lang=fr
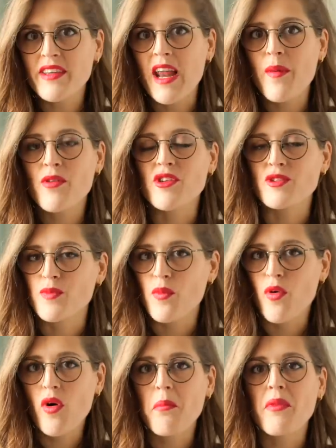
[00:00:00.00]
est à la mode en ce
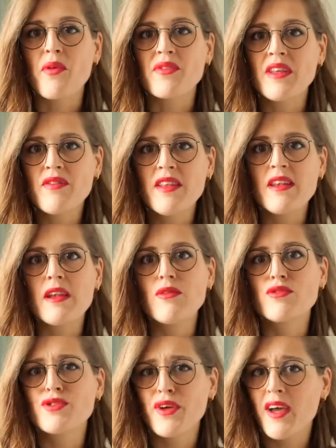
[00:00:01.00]
moment, mais on évite les
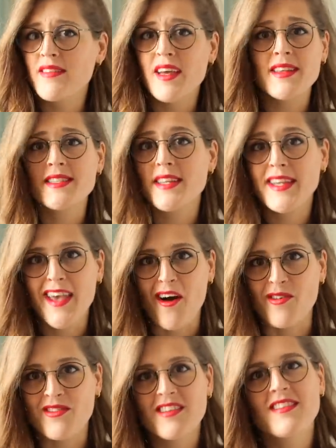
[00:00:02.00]
looks secrétaires des années
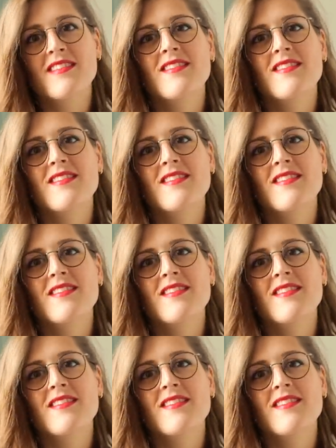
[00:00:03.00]
40.